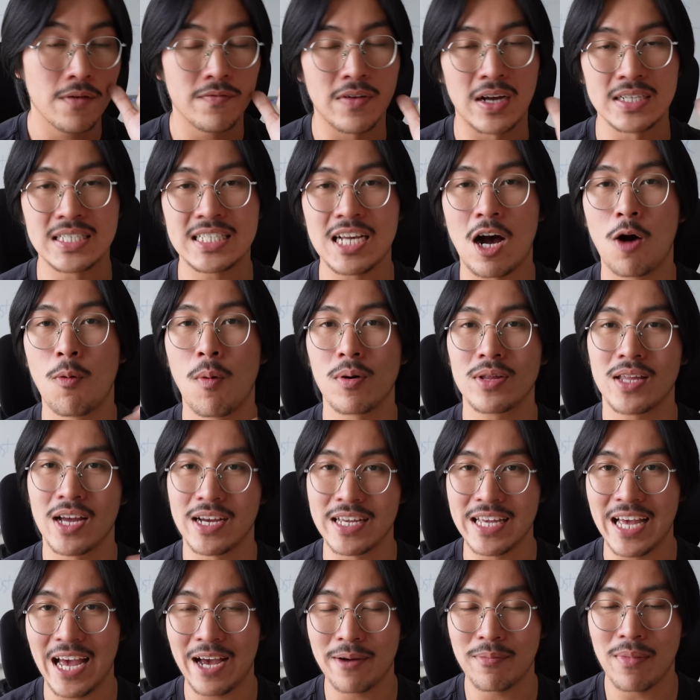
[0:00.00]
Và sau một
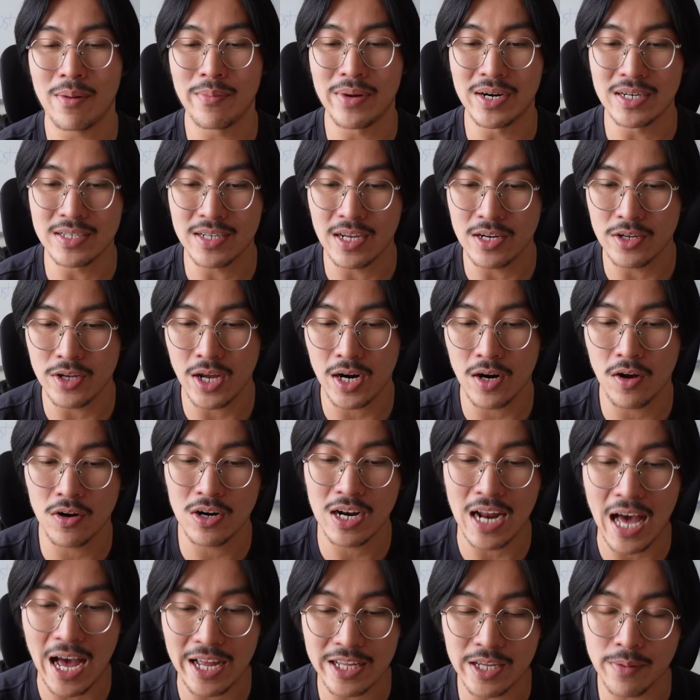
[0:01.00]
thời gian mà mình kinh doanh
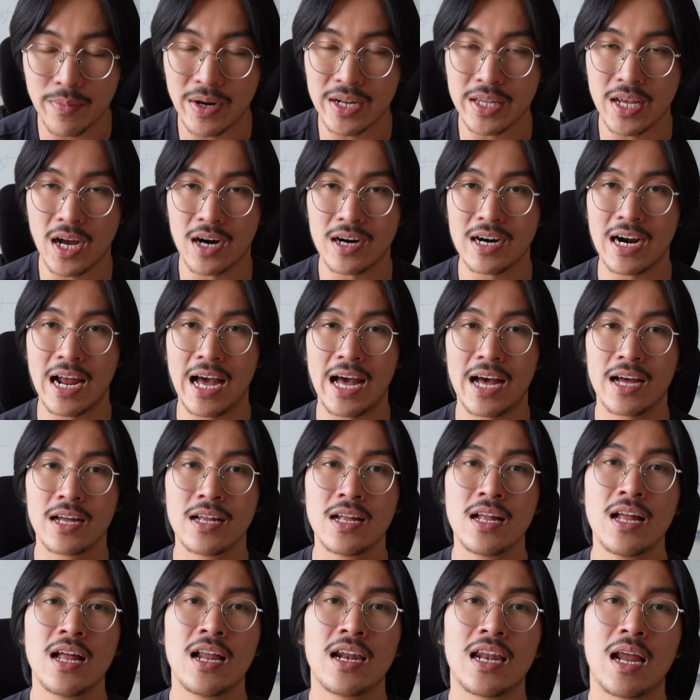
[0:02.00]
online thì mình nhận ra
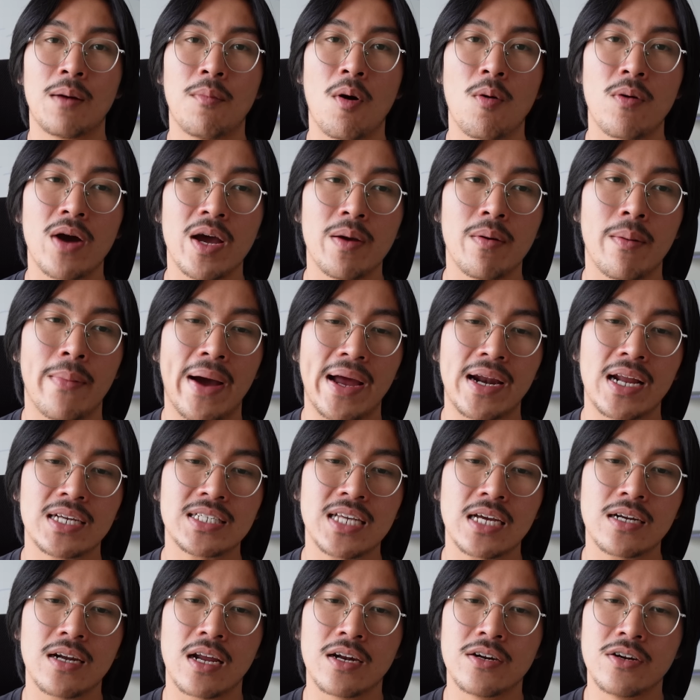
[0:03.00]
là một khi mà bạn đã
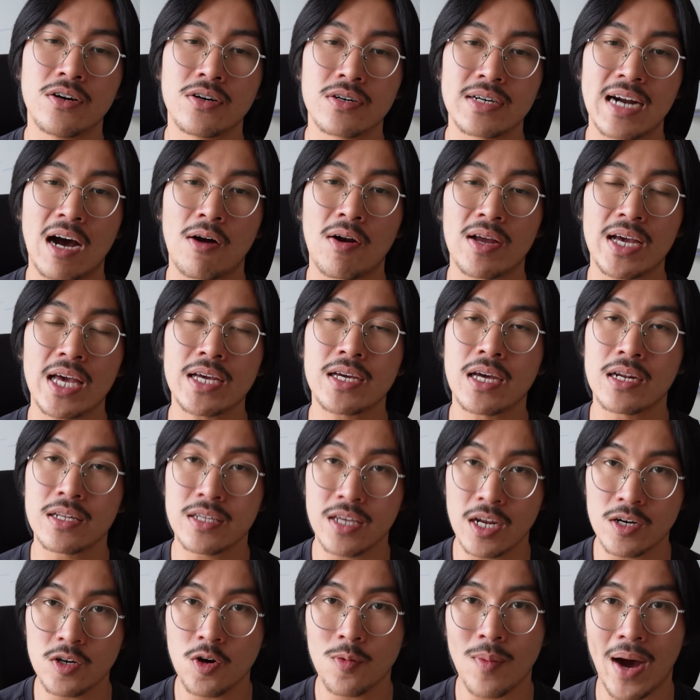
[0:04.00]
xác định được đâu là cái kênh
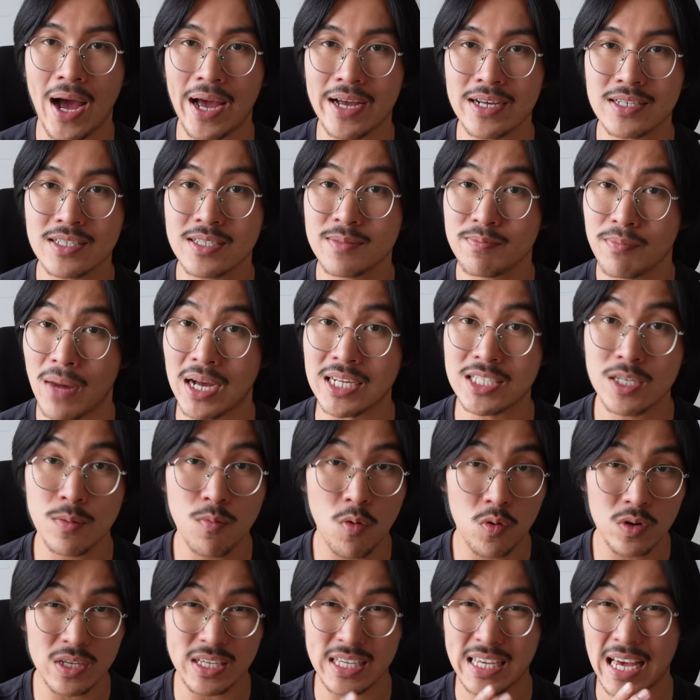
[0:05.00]
chính của bạn, bạn sẽ
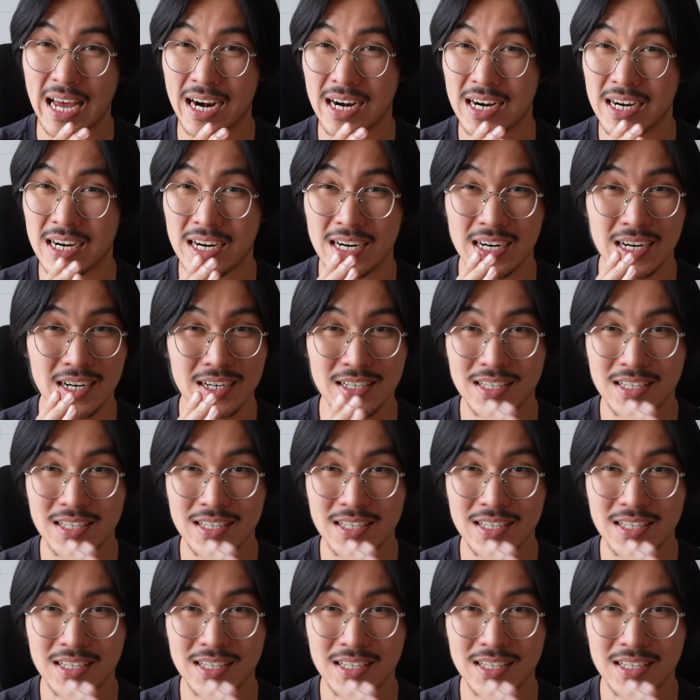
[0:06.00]
muốn dành